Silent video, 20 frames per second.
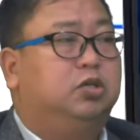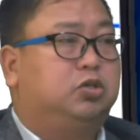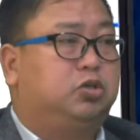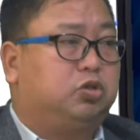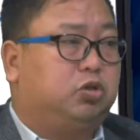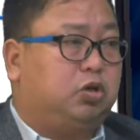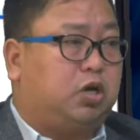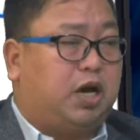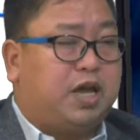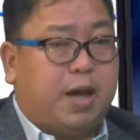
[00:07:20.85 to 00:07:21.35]

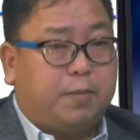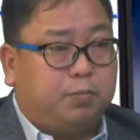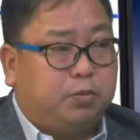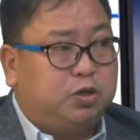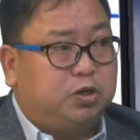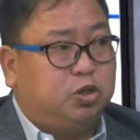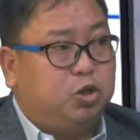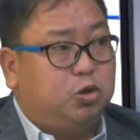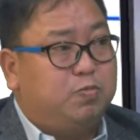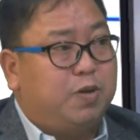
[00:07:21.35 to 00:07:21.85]
So, kaya po
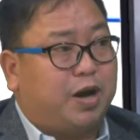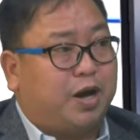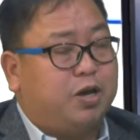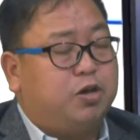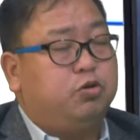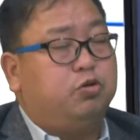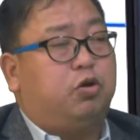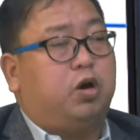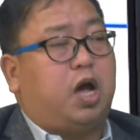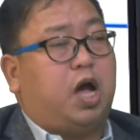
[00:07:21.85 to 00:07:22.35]
lumaki
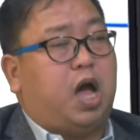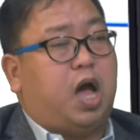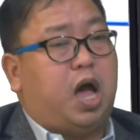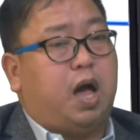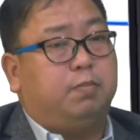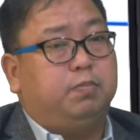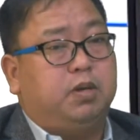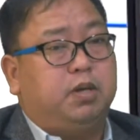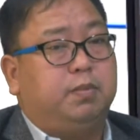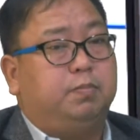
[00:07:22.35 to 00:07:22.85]
yung
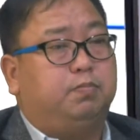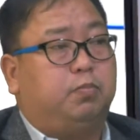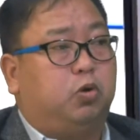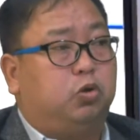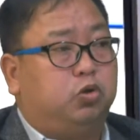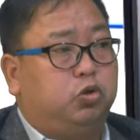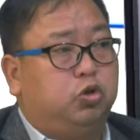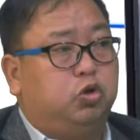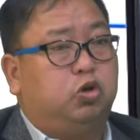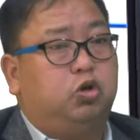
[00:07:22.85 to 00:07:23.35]
aming
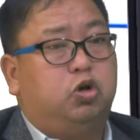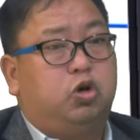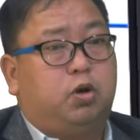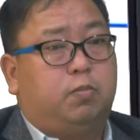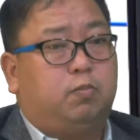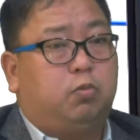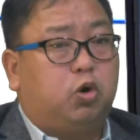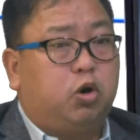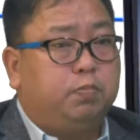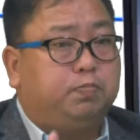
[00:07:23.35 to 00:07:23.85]
pondo.
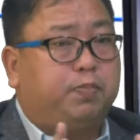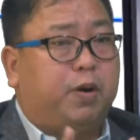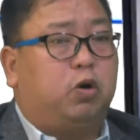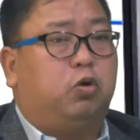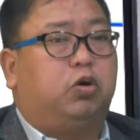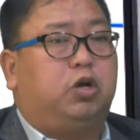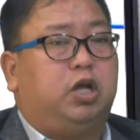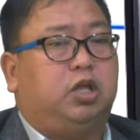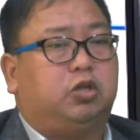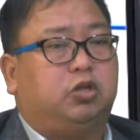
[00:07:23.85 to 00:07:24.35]
Bukod pa
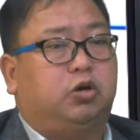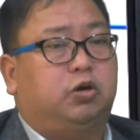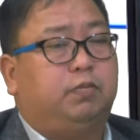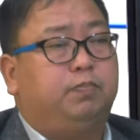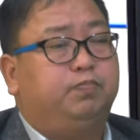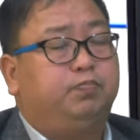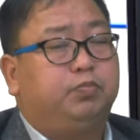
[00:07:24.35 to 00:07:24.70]
ho rito,